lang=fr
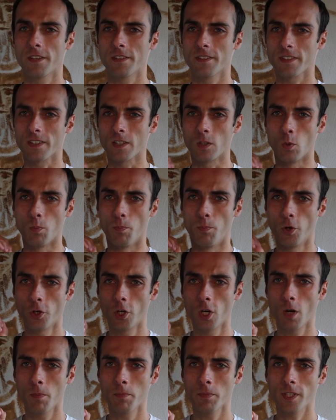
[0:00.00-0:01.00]
C'est le
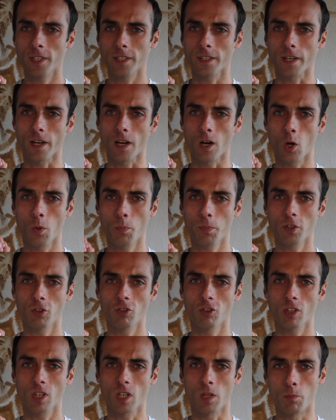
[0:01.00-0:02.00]
bonhomme qui a
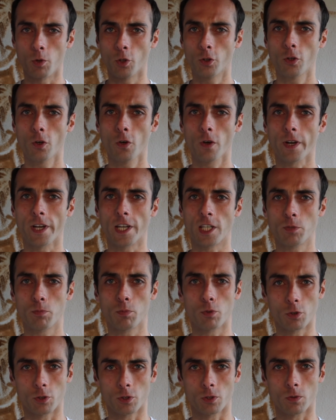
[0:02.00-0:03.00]
empêché les moteurs à
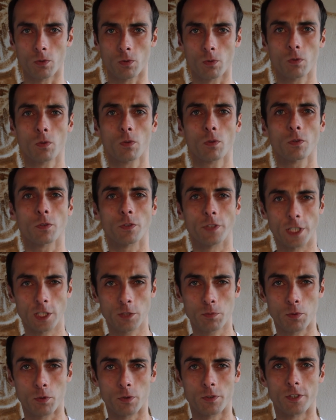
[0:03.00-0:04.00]
explosion
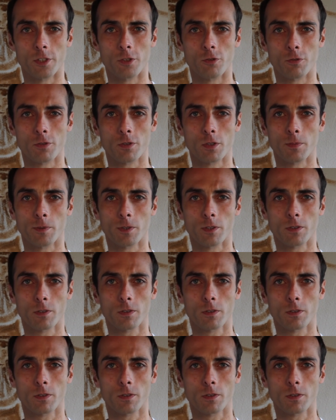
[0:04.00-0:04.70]
d'exploser, justement.